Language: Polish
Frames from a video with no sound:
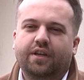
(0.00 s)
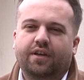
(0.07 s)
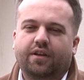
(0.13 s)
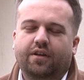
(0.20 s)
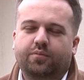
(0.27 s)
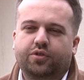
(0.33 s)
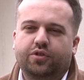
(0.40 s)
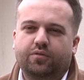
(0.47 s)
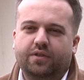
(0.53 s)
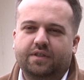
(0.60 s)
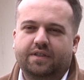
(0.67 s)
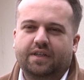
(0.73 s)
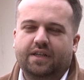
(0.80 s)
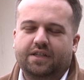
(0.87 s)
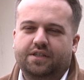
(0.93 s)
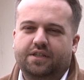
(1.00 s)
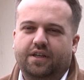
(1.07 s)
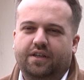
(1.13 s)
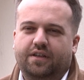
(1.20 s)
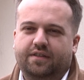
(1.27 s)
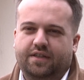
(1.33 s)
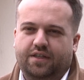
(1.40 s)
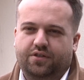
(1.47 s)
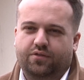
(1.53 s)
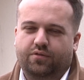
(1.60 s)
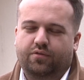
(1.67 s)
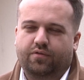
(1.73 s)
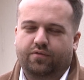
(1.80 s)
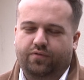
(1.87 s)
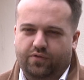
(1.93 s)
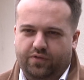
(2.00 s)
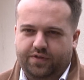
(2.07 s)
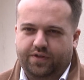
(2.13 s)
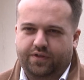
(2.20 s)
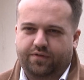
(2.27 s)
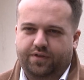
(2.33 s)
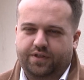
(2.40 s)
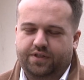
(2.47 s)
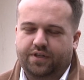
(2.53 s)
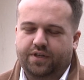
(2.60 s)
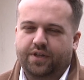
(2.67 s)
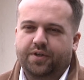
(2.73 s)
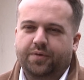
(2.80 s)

e, przy ulicy Leśnej zaczął funkcjonować.